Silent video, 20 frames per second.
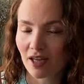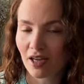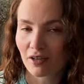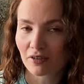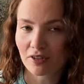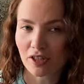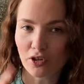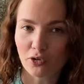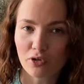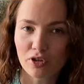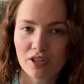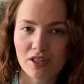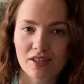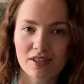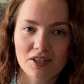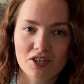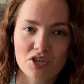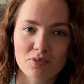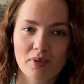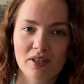
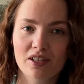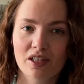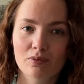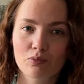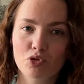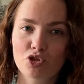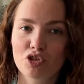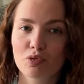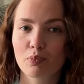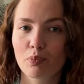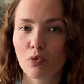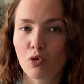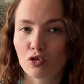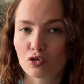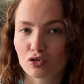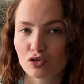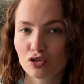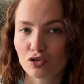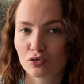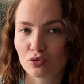Второе, чемодан можно
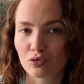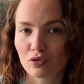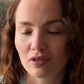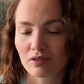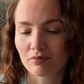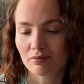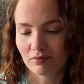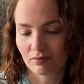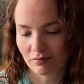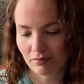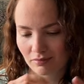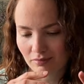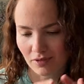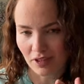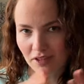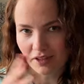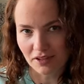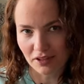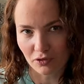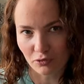полностью
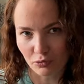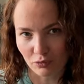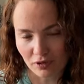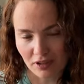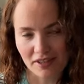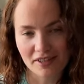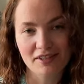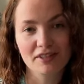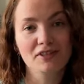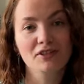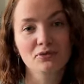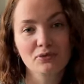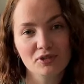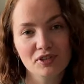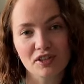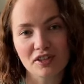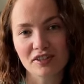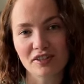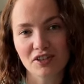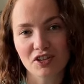
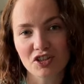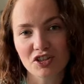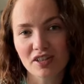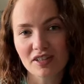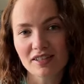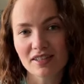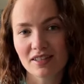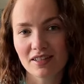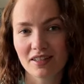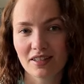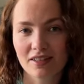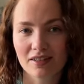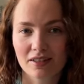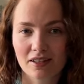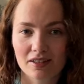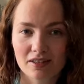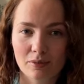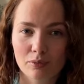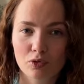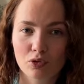расстегнуть, разложить, и
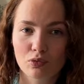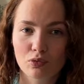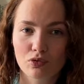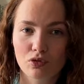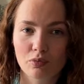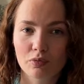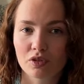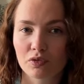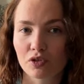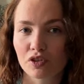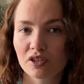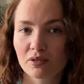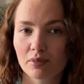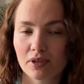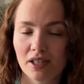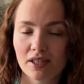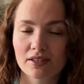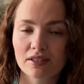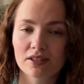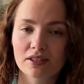так намного удобнее его
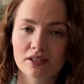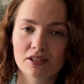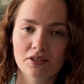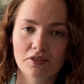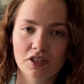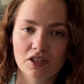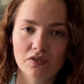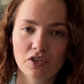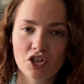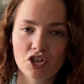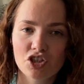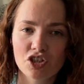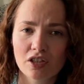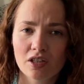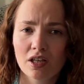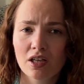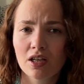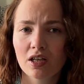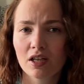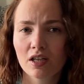собирать и доставать вещи.
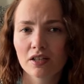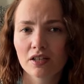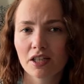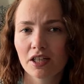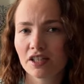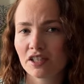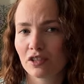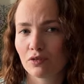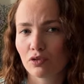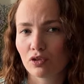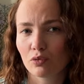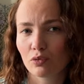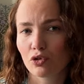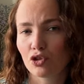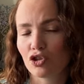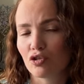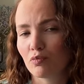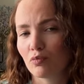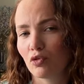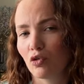Третье, у него
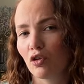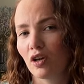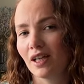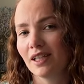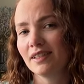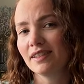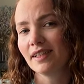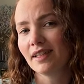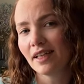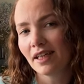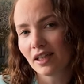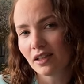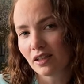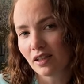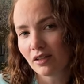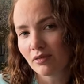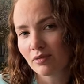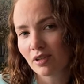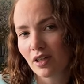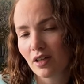очень много
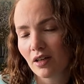отделений,